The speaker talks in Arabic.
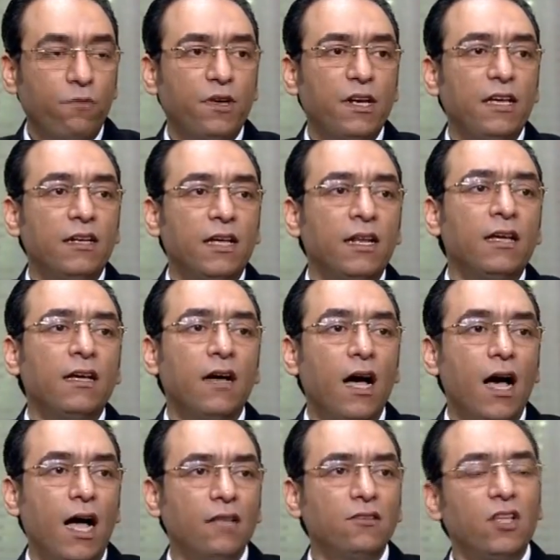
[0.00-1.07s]
وفرق ان انا
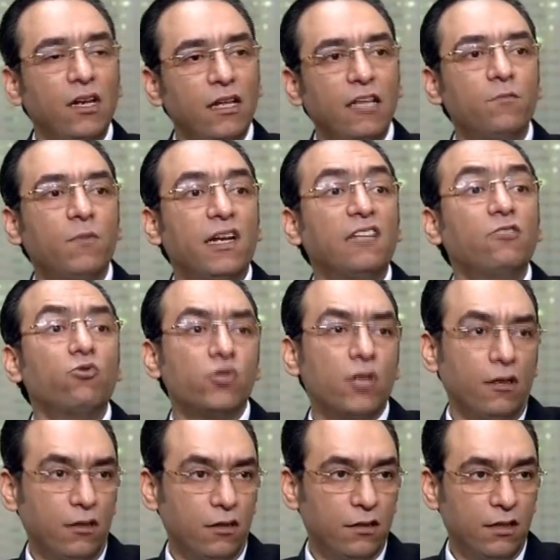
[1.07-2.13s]
اعطل الخدمه انها
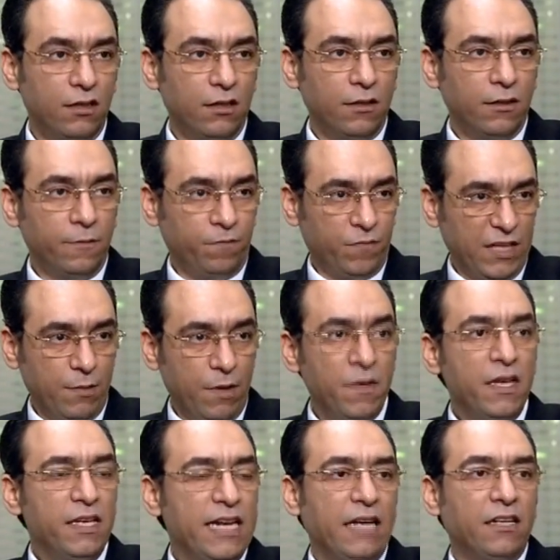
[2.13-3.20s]
توصل لك تمام تمام
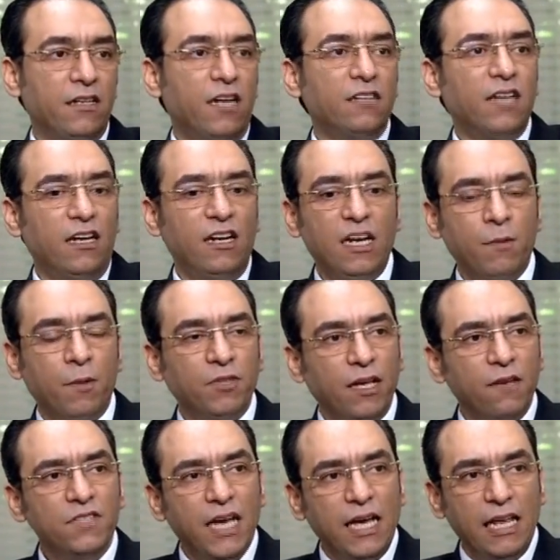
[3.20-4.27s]
يعني النهارده حضرتك لما
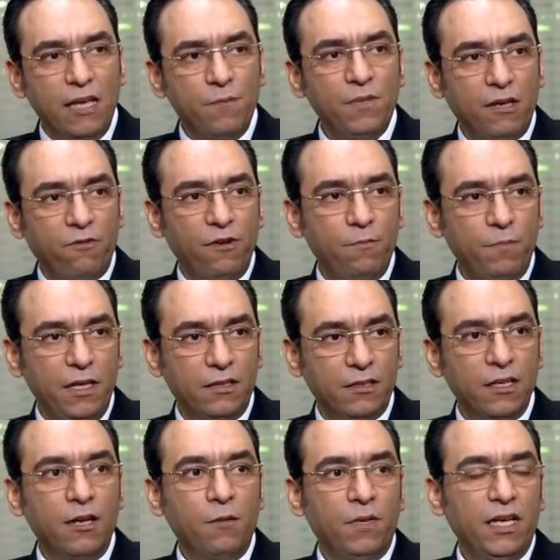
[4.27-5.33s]
بتحافظي على ابنك في البيت
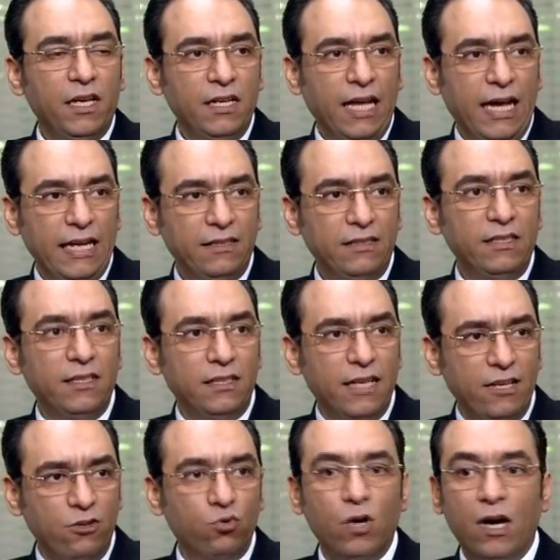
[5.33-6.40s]
من ان حد
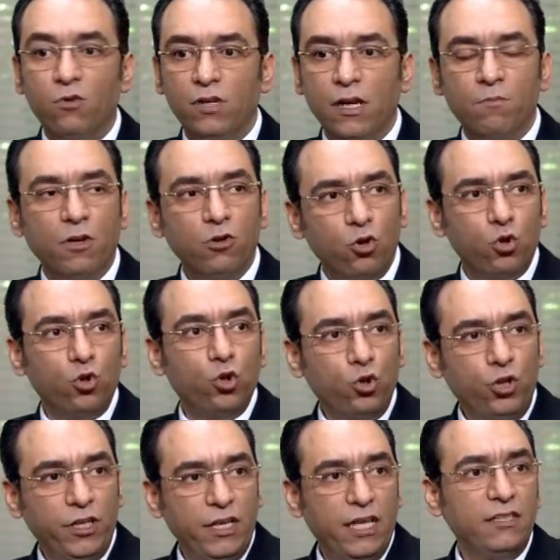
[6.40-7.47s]
يضايقه او ان لما يخرج
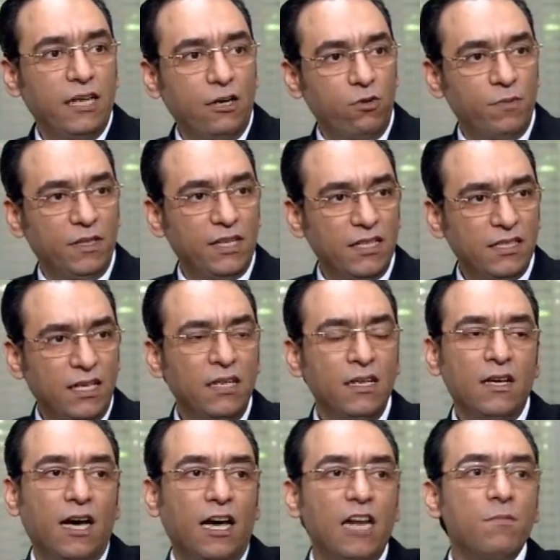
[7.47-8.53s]
يروح النادي او المدرسه
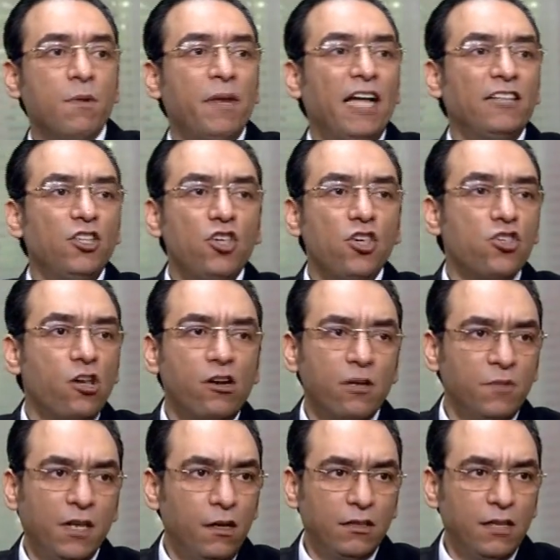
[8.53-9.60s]
حضرتك ما منعتيش
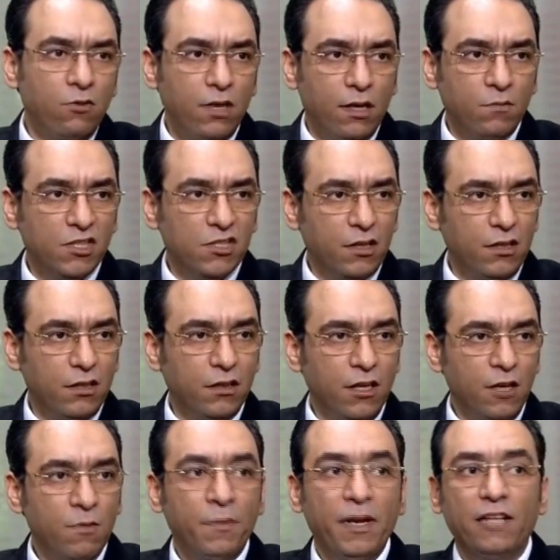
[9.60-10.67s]
الشر من الدوله المصريه
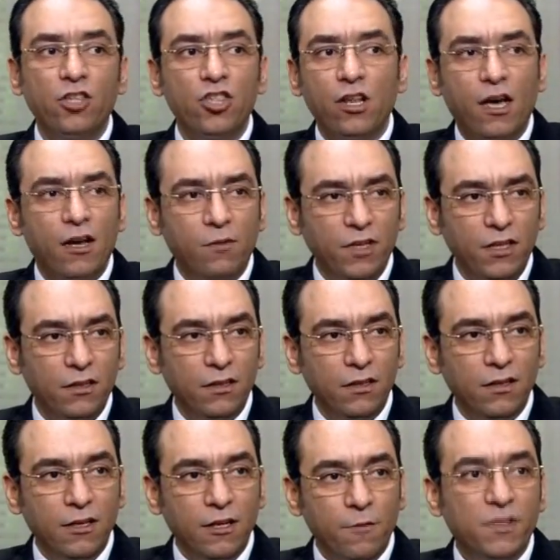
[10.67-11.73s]
ما منعتيش الحراميه
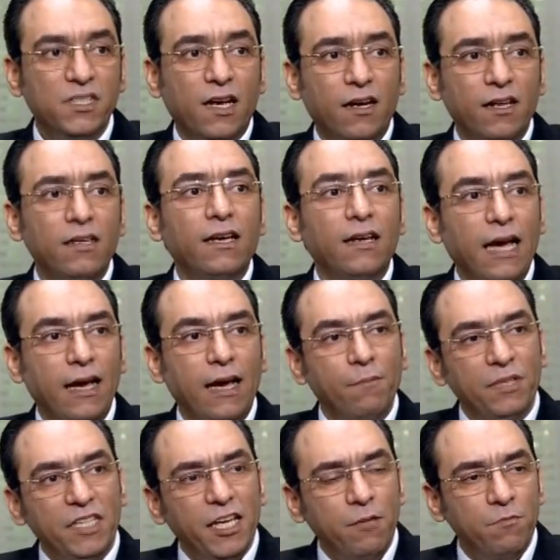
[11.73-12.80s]
مم. بس حضرتك
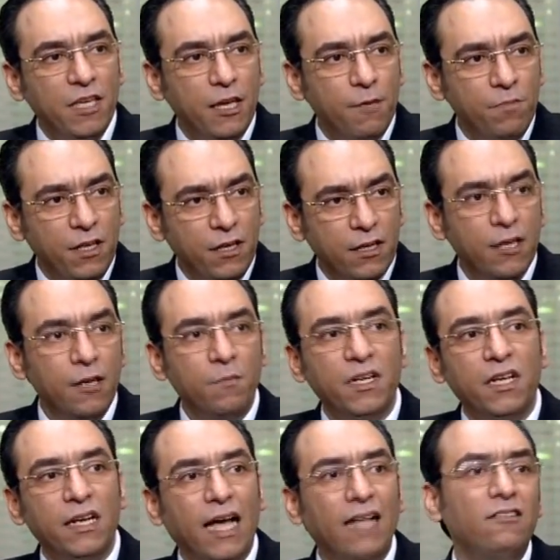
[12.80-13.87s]
بتحمي ابنك مم.
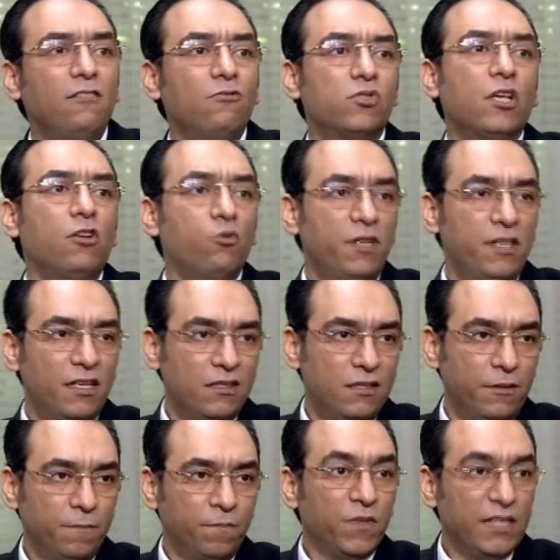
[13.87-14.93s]
من ان حد يوصل له من الناس
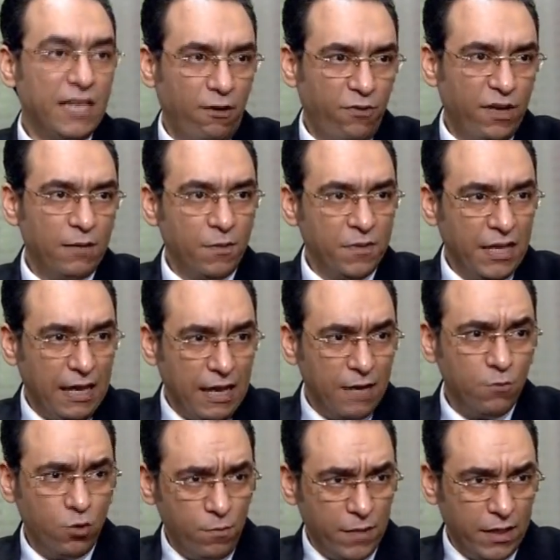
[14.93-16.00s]
دي مم. ده الفرق ما بين
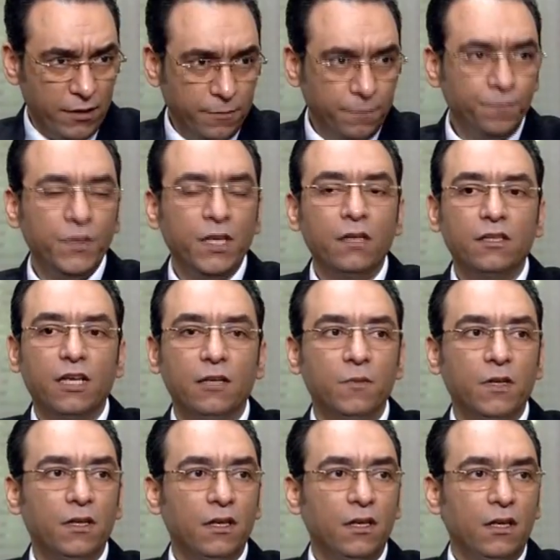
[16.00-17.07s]
الحجب والمنع مم.
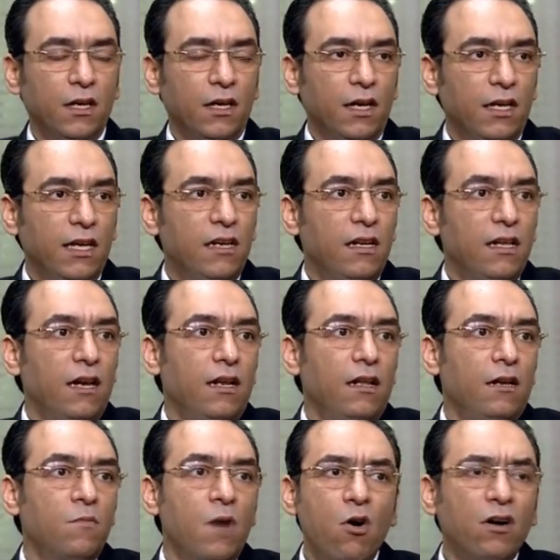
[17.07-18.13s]
طيب
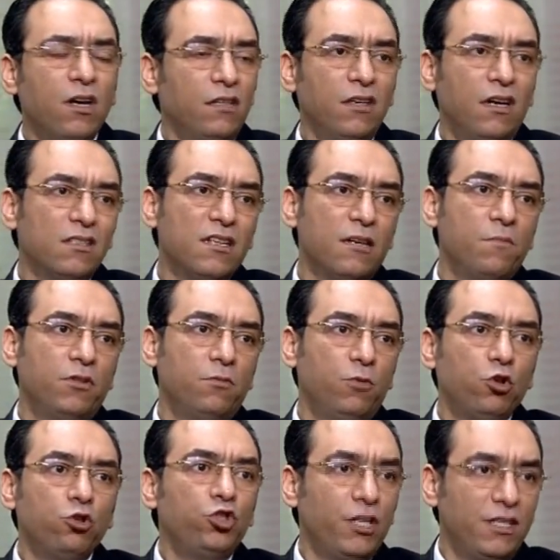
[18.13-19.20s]
المواقع دي اصلا
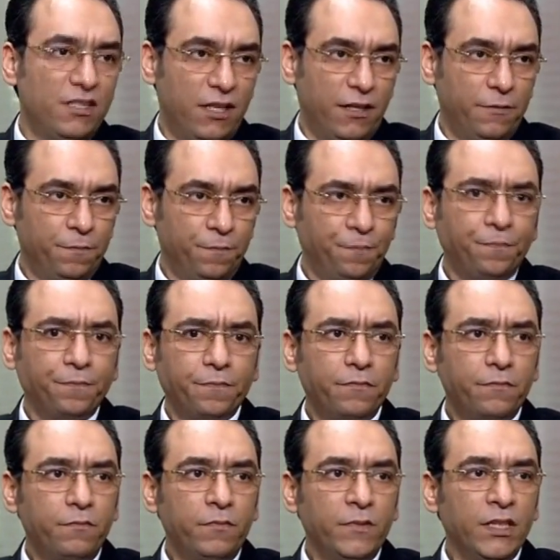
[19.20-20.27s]
بتنشا ازاي
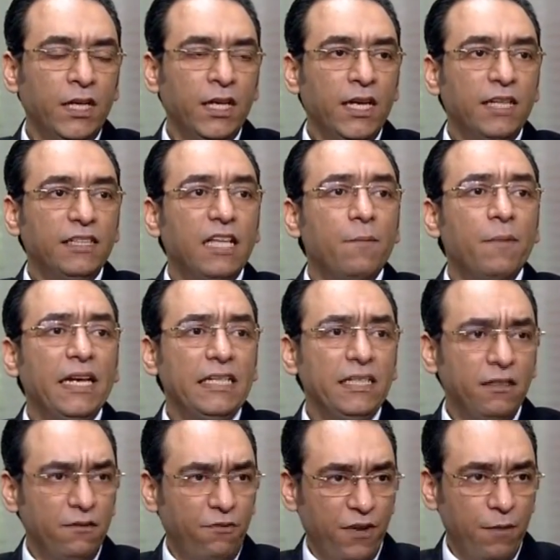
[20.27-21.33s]
ازاي بقى
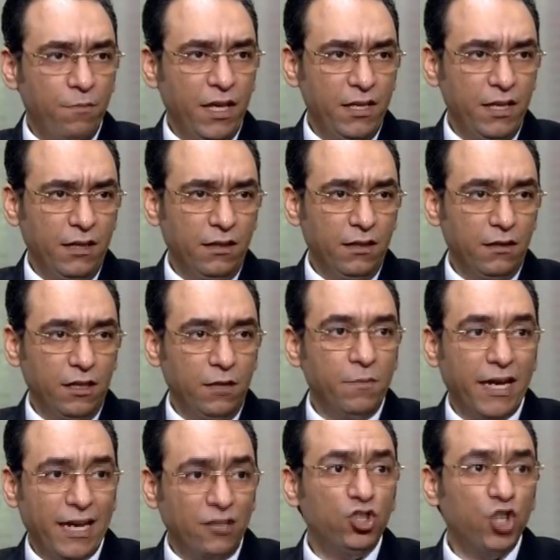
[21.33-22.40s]
80%
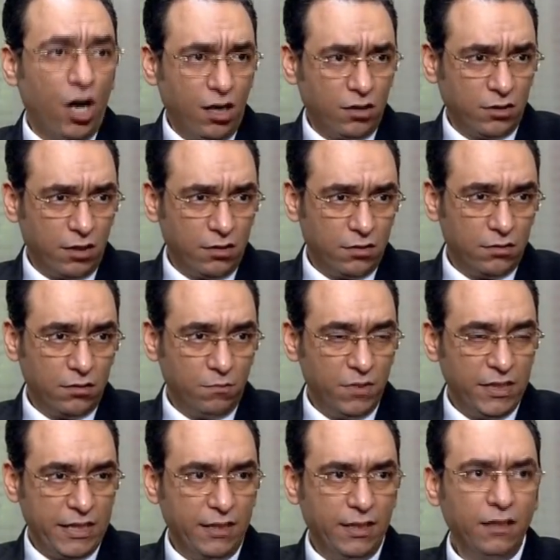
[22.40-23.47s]
ان ما كانش اكتر
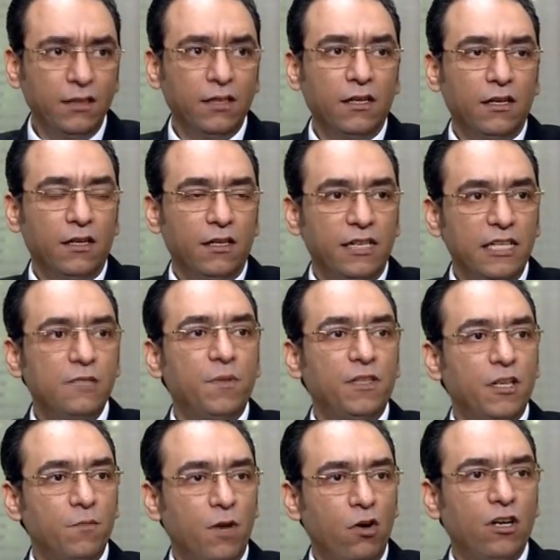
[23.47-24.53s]
من كده
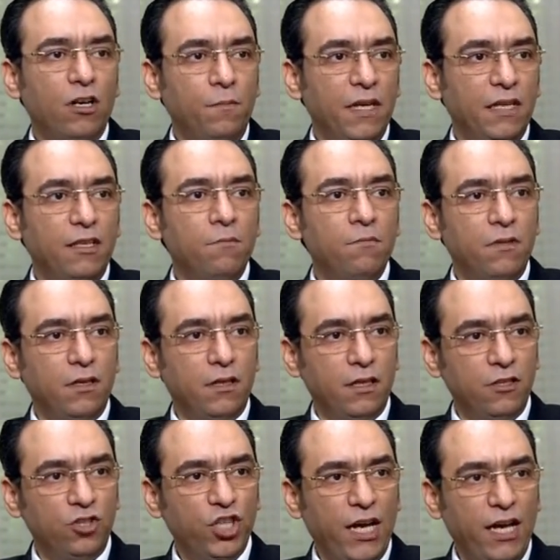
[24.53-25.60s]
نسبه المواقع بيتم
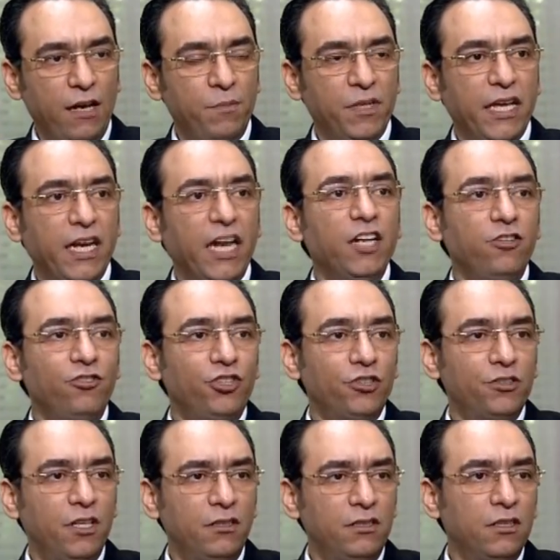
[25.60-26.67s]
انشائها من خلال
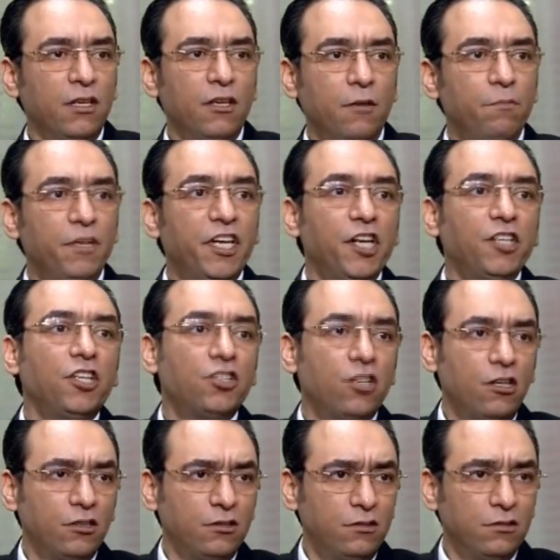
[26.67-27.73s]
الانترنت بكريدت
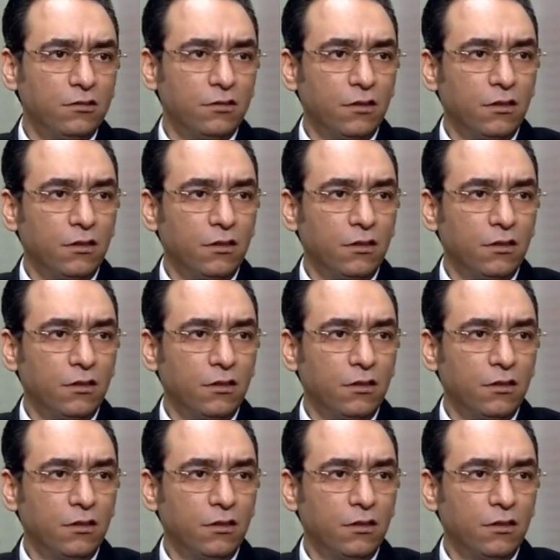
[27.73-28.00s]
كارد